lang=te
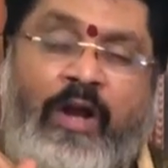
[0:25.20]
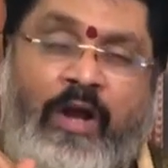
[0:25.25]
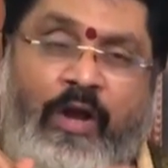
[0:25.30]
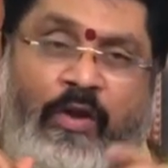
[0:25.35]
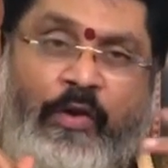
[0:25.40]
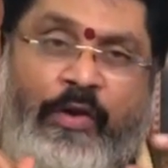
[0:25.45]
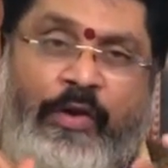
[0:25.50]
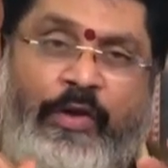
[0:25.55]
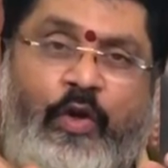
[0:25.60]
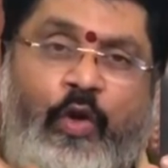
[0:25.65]

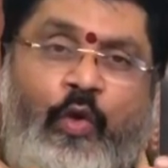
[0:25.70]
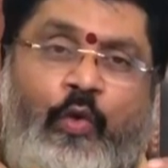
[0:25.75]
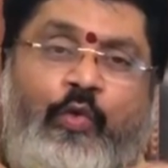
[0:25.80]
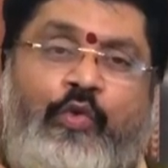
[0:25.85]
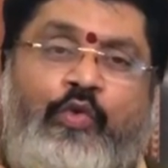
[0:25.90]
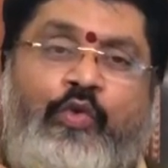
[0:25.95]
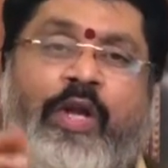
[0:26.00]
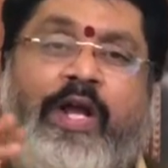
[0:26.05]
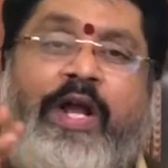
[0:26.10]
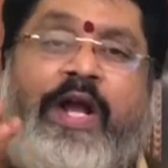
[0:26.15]
ఆరో ఇంట్లో
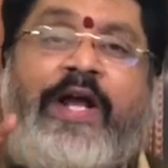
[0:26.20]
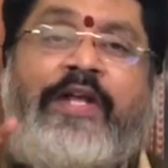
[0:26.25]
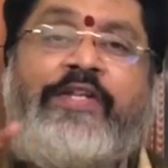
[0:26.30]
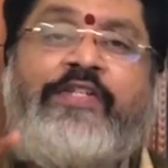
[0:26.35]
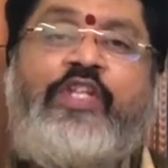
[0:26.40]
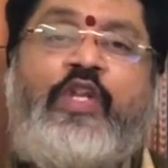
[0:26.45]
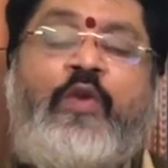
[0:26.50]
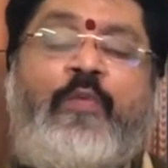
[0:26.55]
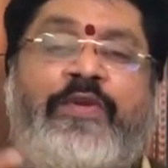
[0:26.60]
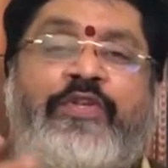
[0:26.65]
కుజుడు
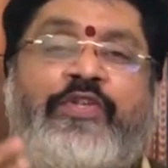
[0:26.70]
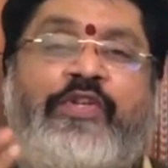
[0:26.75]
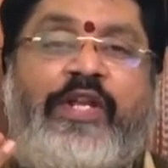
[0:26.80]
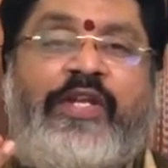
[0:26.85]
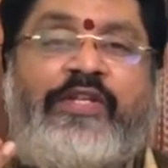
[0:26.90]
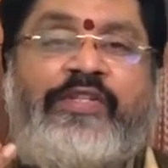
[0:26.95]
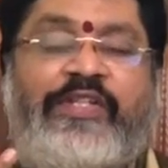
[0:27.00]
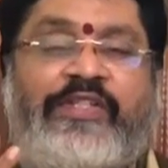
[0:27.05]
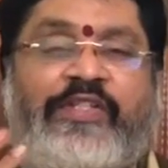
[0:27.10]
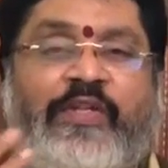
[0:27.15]
ఆస్తుని
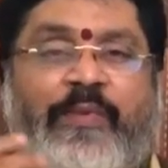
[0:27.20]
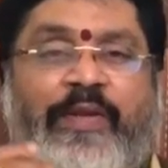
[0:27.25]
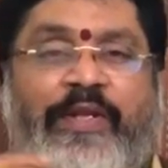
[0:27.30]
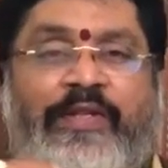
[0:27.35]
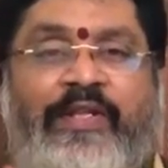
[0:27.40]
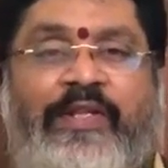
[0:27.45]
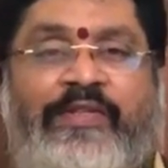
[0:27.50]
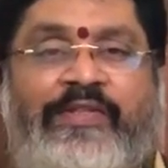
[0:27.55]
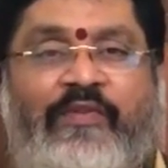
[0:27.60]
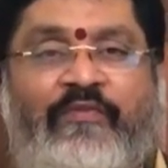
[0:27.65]
పెంచడానికి చేసే
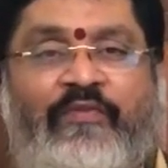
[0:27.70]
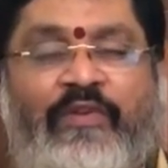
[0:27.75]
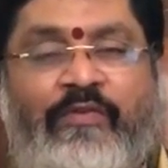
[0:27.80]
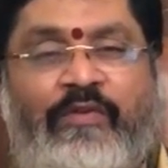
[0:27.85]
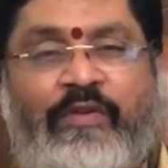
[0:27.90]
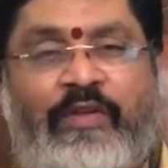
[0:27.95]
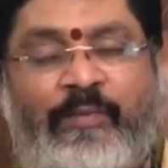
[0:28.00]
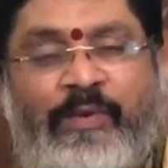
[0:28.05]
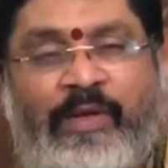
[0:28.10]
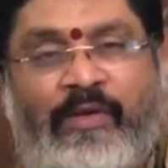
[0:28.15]
ప్రయత్నం
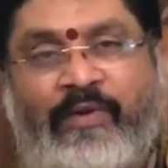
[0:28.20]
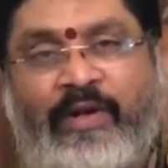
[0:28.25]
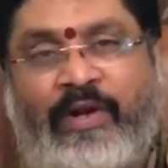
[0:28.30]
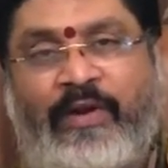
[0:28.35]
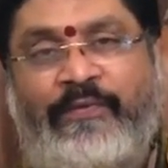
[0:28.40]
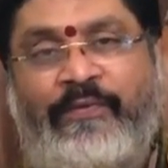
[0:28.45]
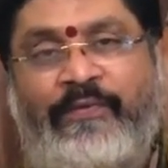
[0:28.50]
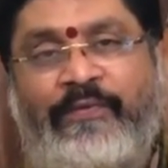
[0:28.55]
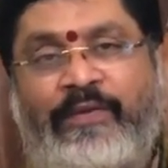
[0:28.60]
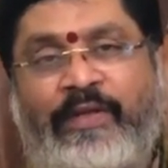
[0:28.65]
సఫలీకృతమయ్యే
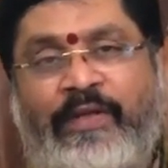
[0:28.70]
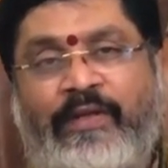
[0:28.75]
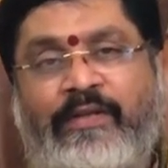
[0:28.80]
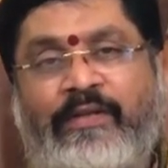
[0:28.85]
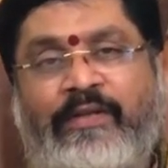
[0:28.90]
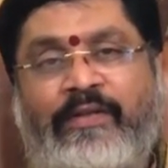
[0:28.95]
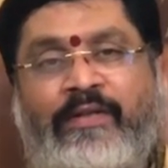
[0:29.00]
అవకాశం ఉంది